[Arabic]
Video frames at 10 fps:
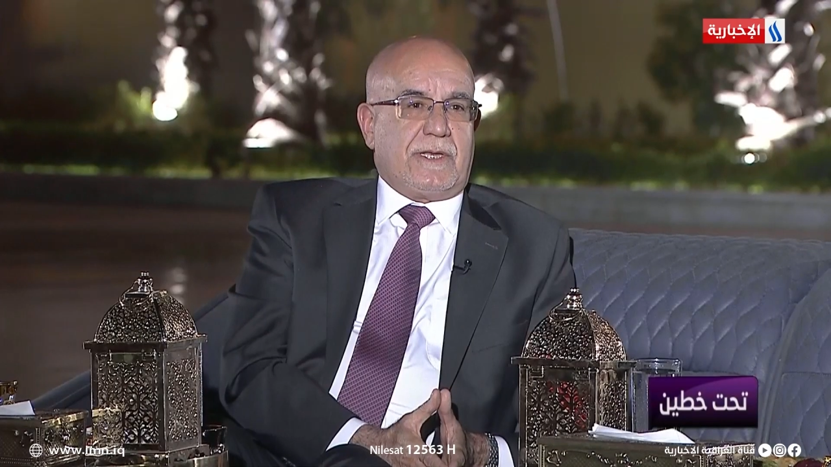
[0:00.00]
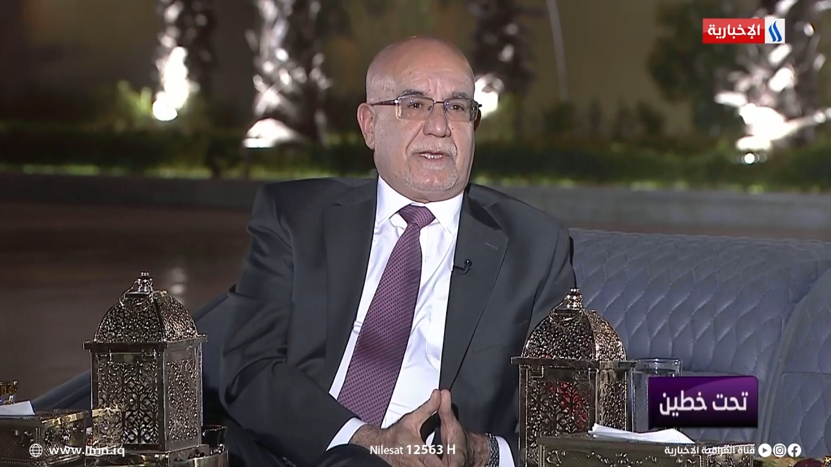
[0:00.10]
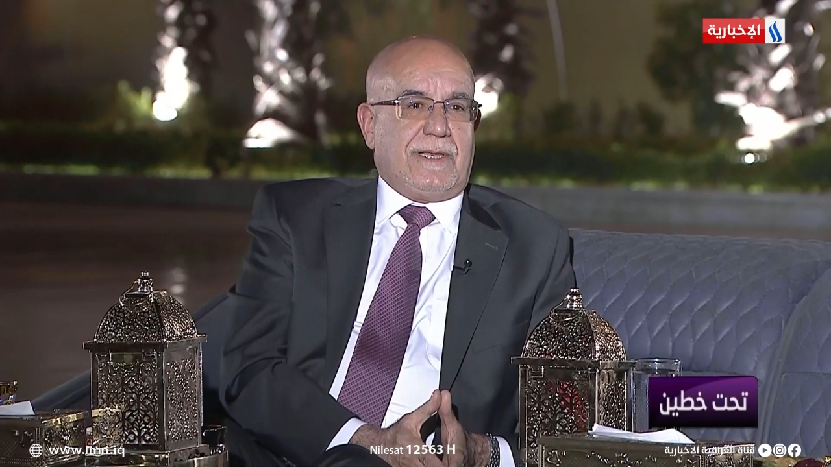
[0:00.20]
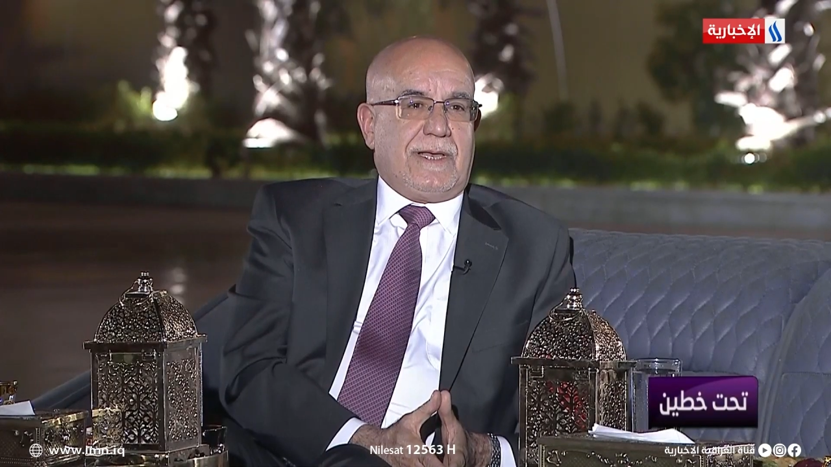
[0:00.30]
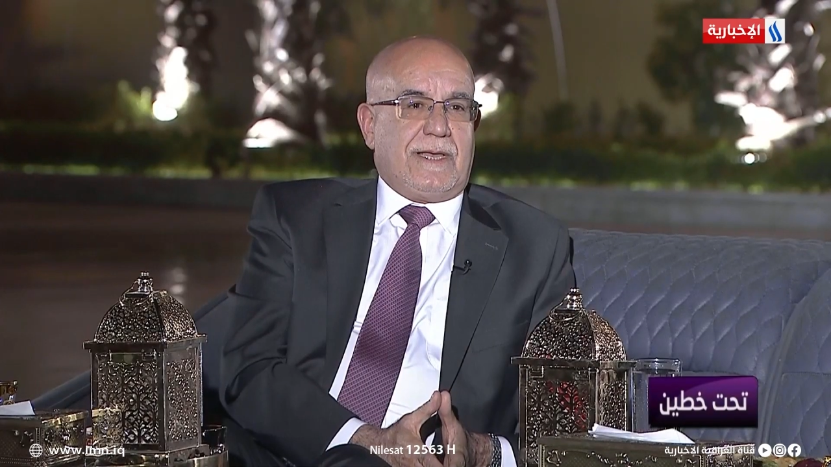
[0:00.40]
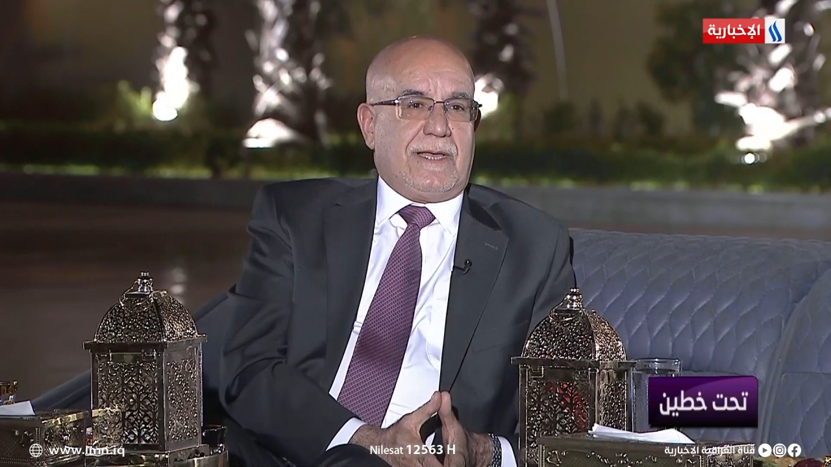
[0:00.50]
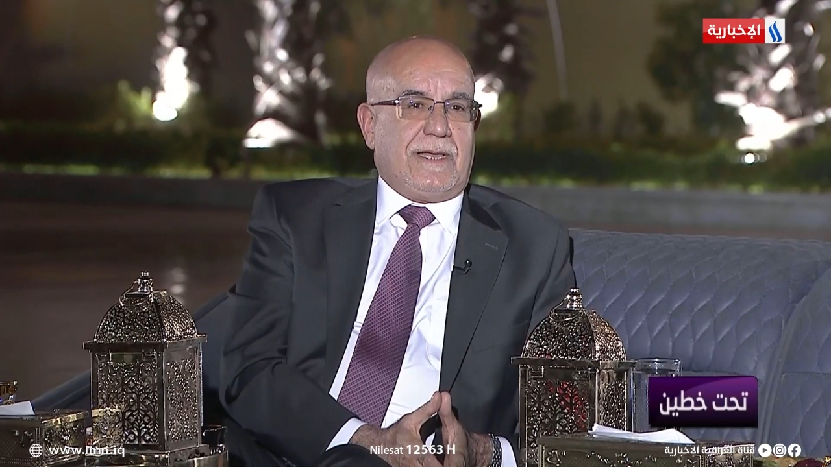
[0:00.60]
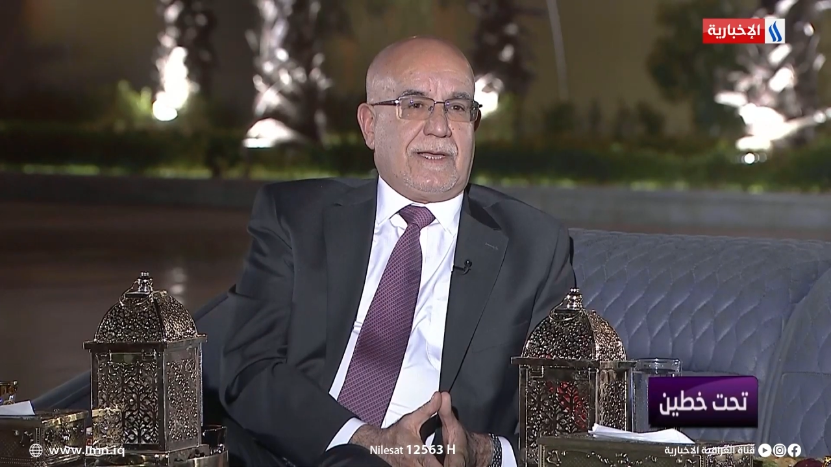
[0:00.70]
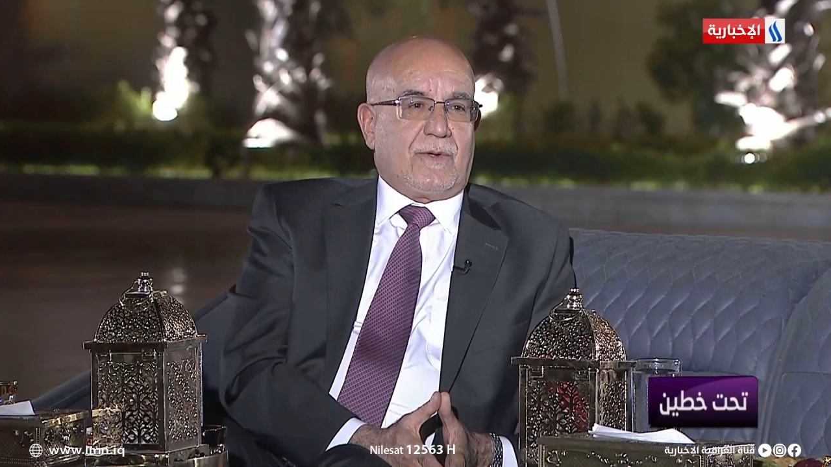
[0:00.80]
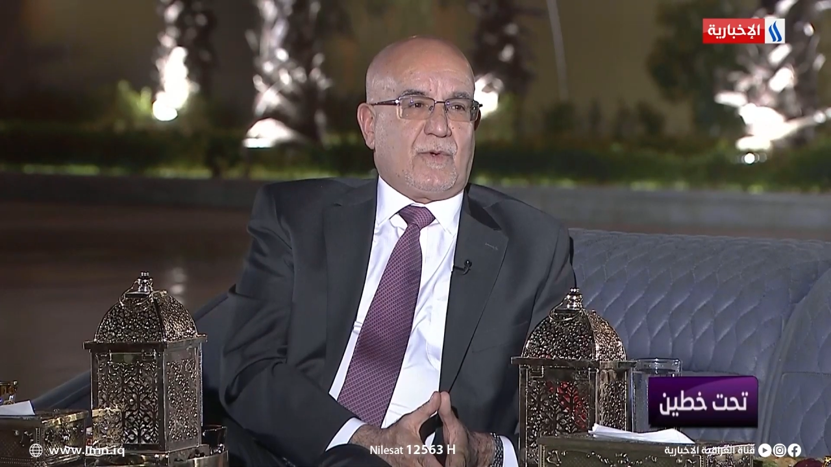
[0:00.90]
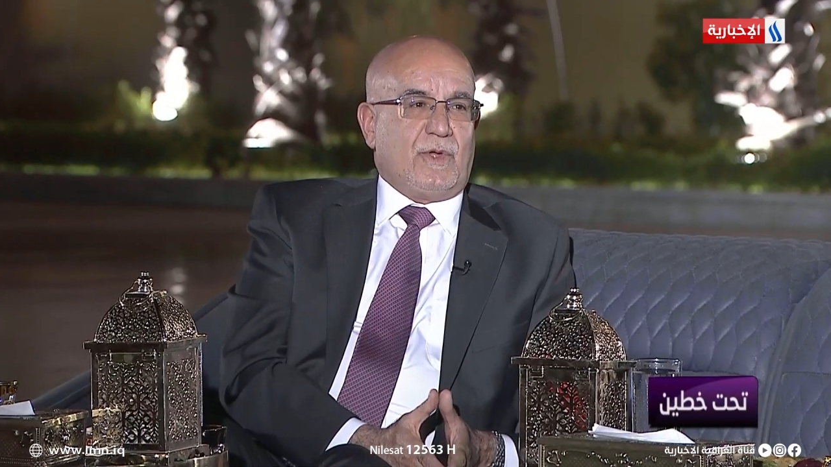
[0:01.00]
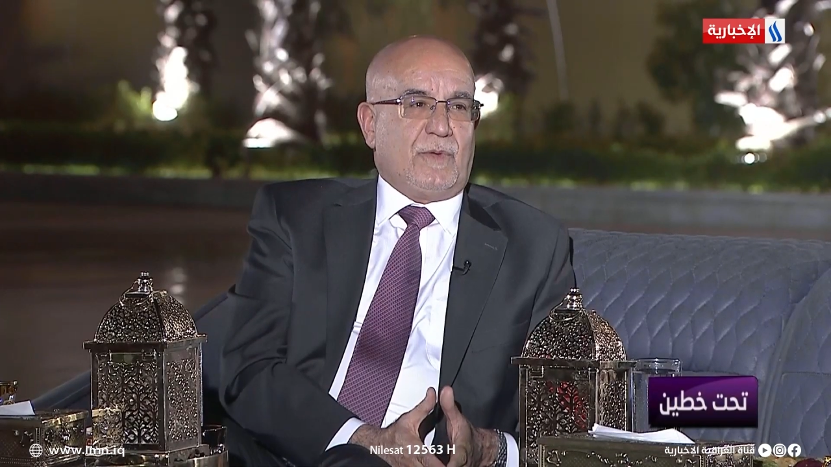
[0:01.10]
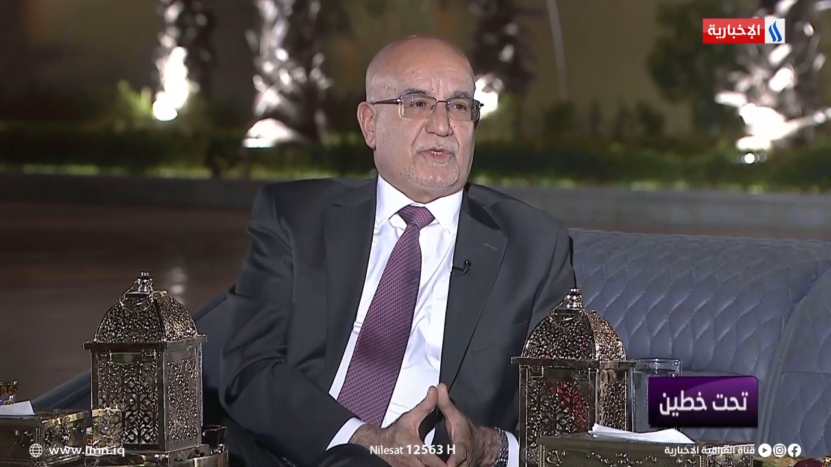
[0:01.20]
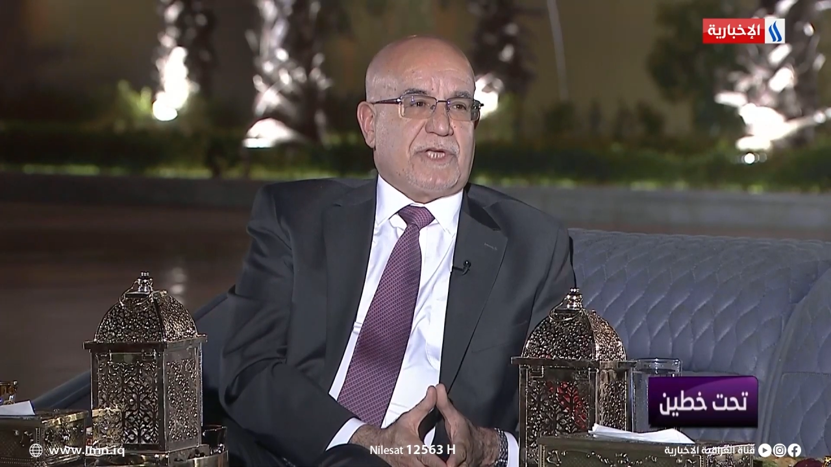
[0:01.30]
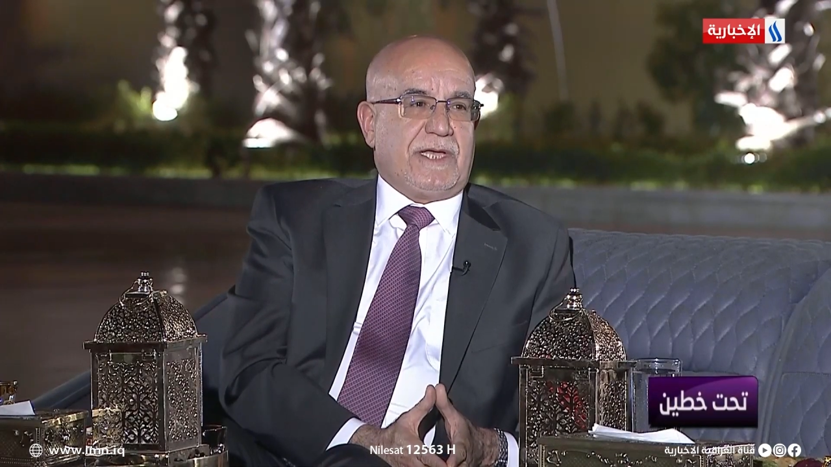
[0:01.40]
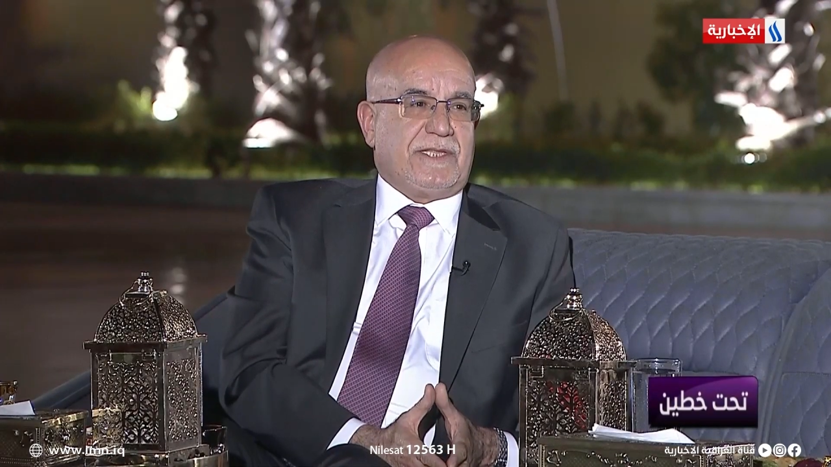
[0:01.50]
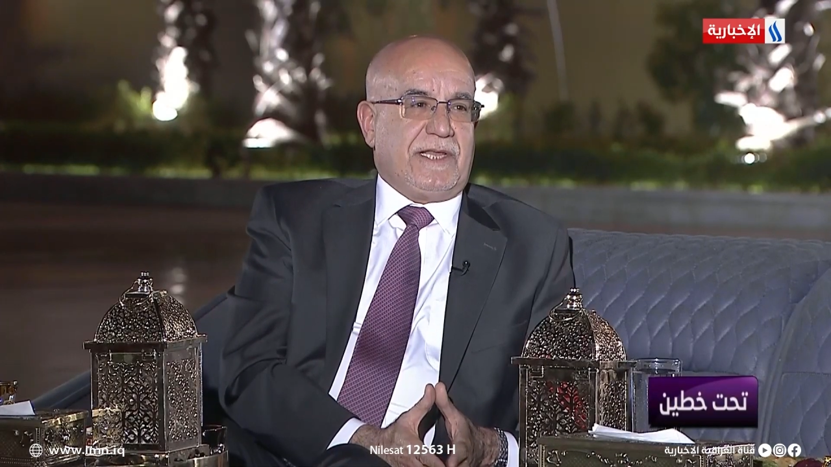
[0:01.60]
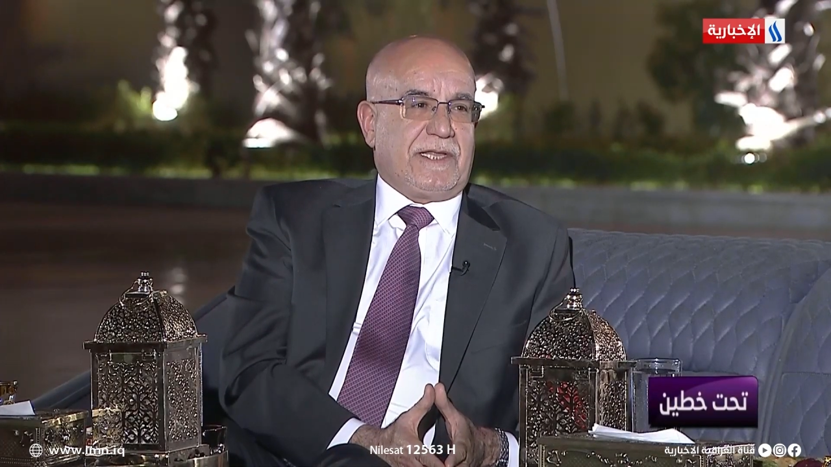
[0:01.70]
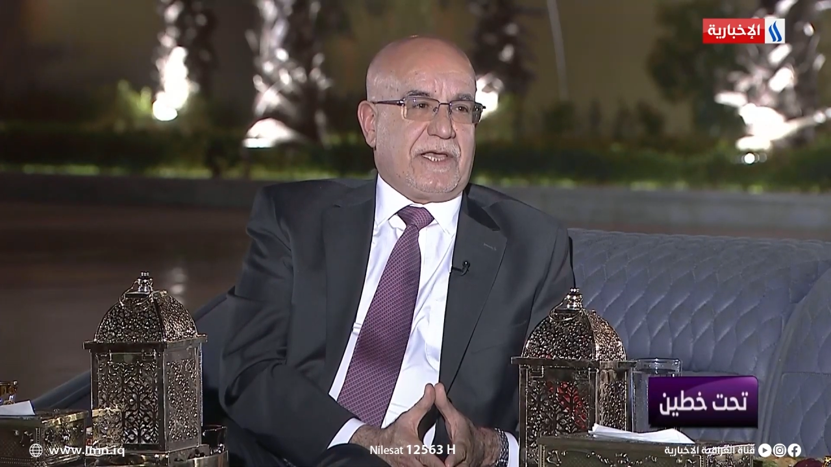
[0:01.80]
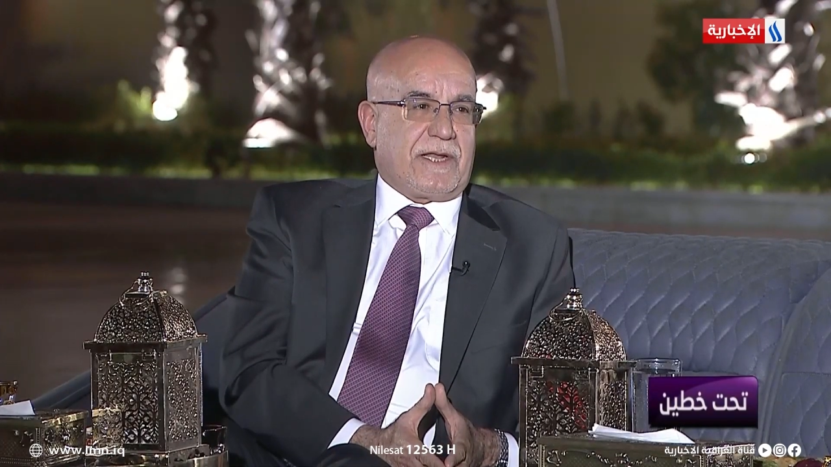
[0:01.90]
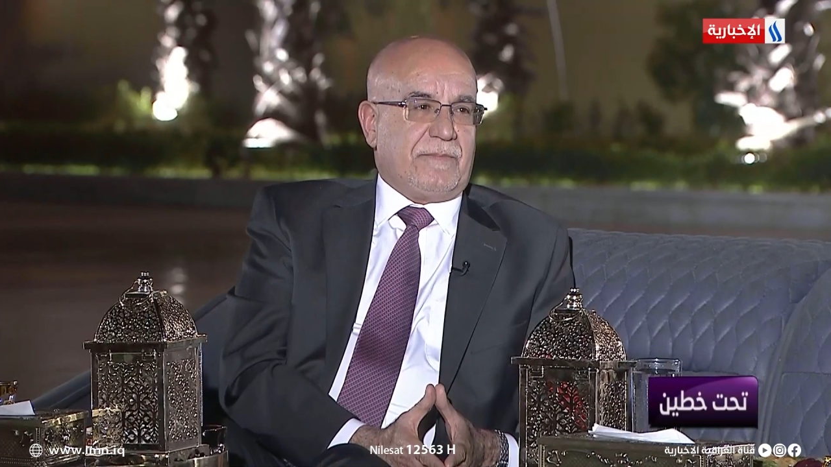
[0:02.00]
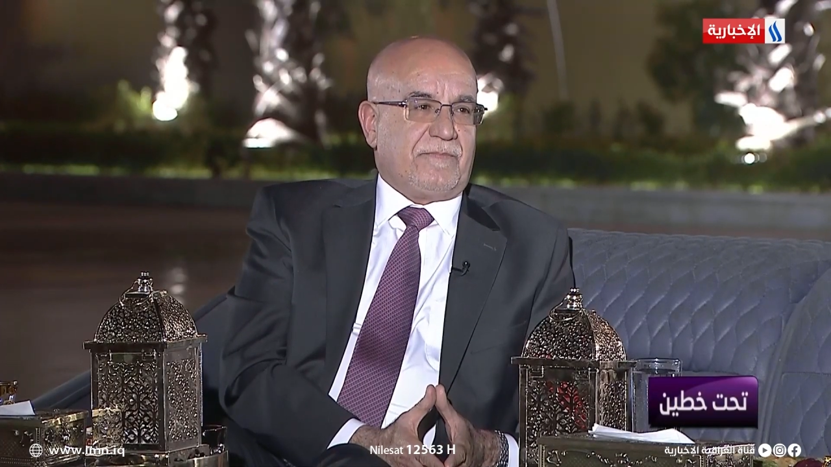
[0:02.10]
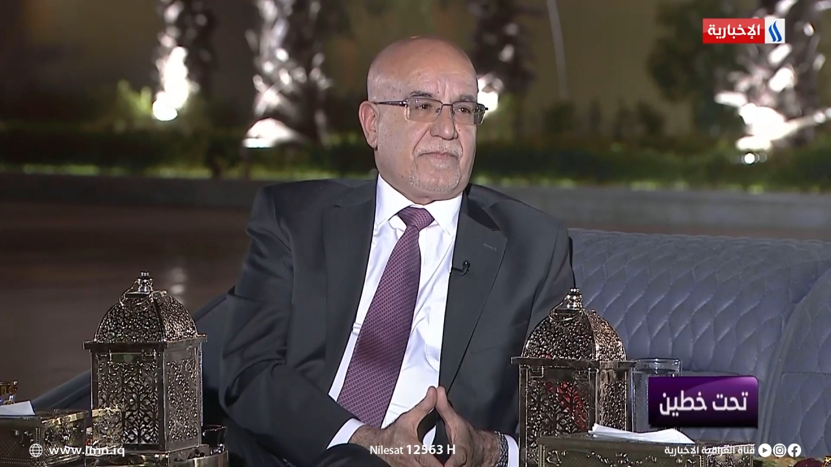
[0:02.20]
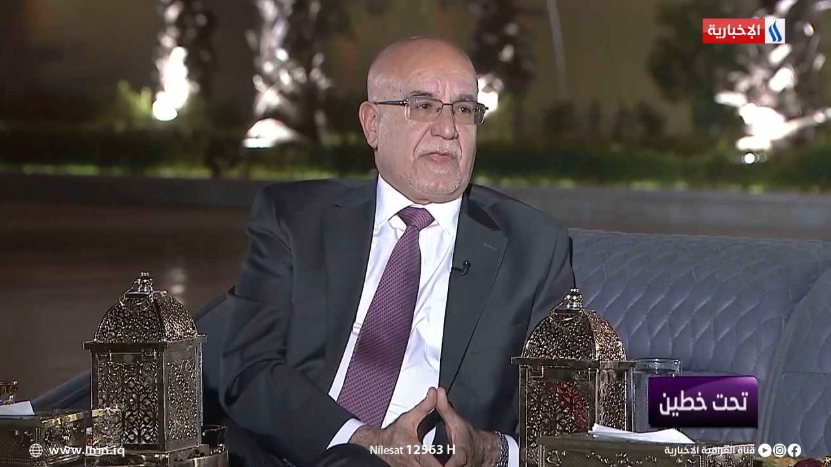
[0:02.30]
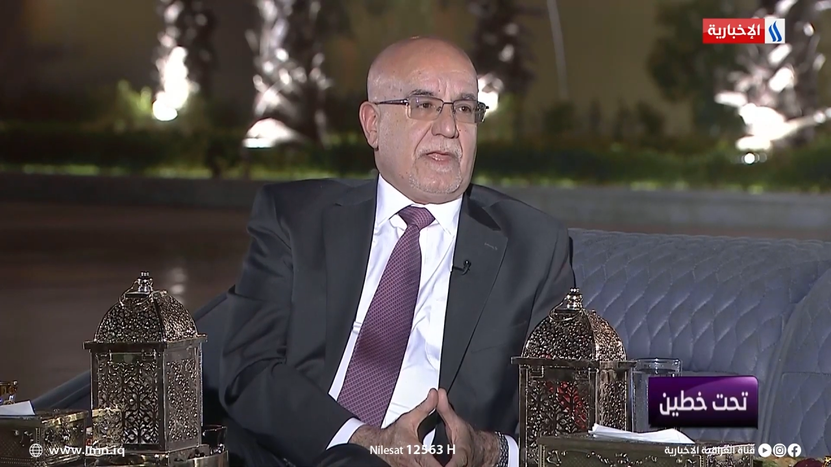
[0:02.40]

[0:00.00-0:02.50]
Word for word: إلى كل المشاهدين الكرام أي.